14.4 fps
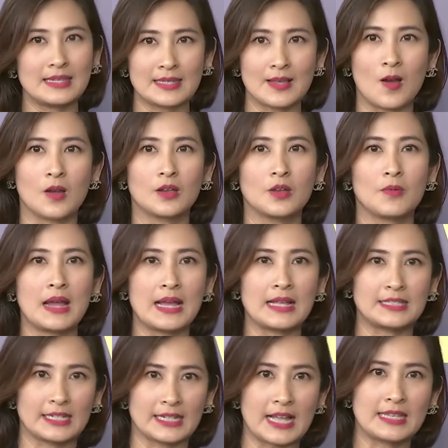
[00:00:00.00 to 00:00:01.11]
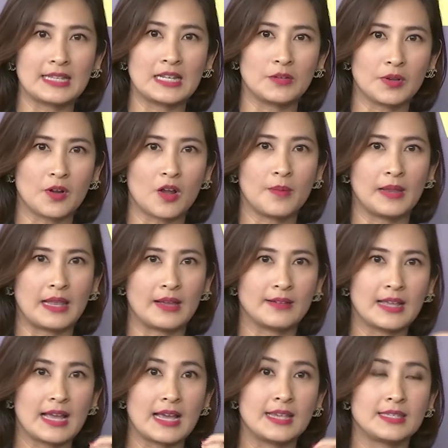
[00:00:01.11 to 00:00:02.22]
ที่สองคือว่าจากการที่เราวิเคราะห์มาแล้ว
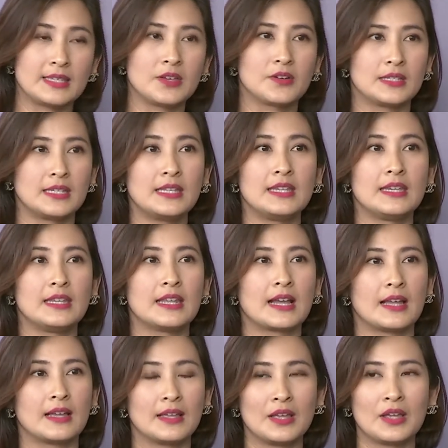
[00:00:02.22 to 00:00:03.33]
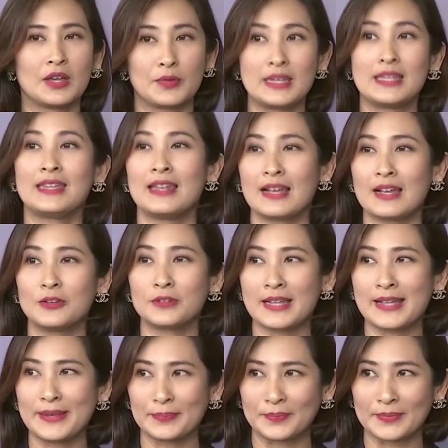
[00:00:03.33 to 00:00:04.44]
เนี่ย ไอ ซี โอ ที่ดีนะคะวันนี้นะคะทุก
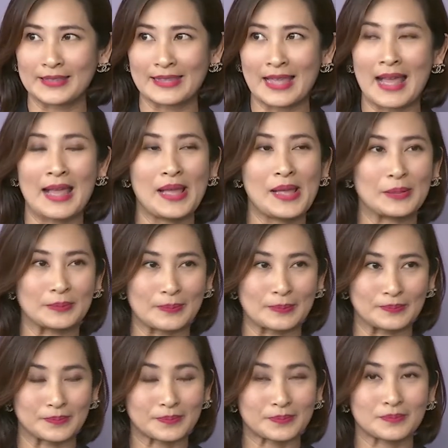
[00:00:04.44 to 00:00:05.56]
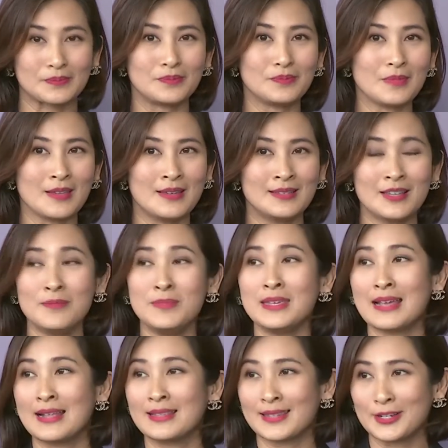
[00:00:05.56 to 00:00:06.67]
ท่านถ้าถ้ามี
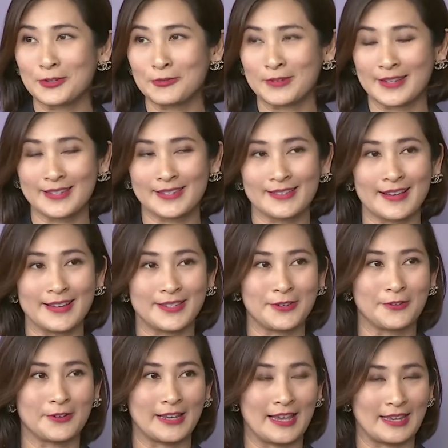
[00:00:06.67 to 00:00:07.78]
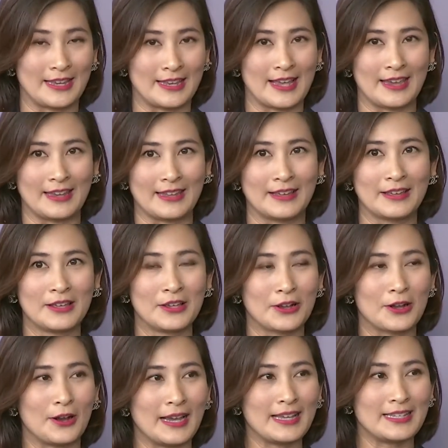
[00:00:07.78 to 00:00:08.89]
การชักชวนให้ซื้อ ไอ ซี โอ อะไรในไทยเนี่ย
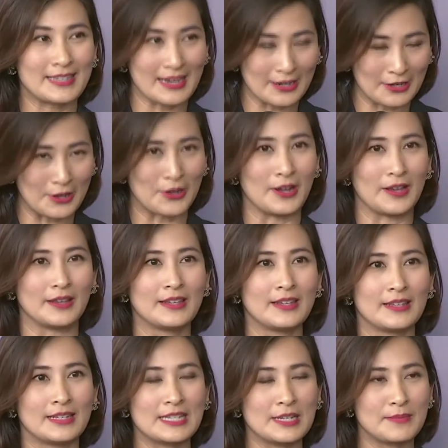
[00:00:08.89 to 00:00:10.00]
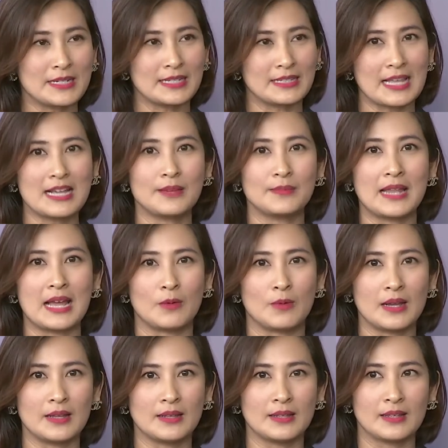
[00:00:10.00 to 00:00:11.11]
ขอให้เช็คกันก่อนดิฉันมักจะตั้งคำถาม
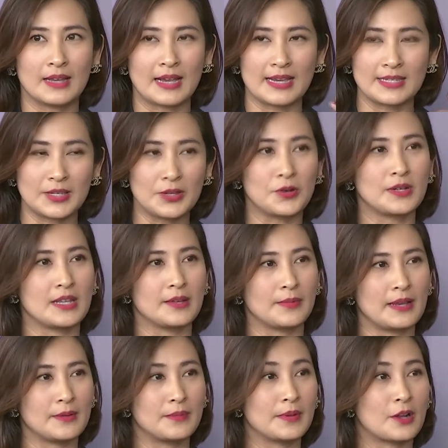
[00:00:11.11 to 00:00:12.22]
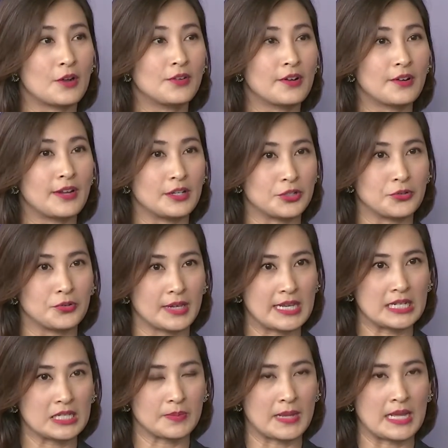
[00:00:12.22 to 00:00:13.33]
ว่า ไอ ซี โอ เนี่ยเวลาเขา create
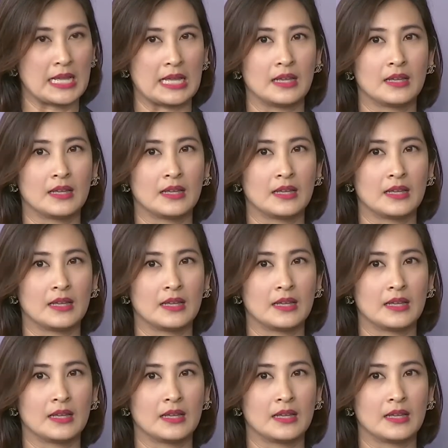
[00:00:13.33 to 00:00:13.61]
tokens มา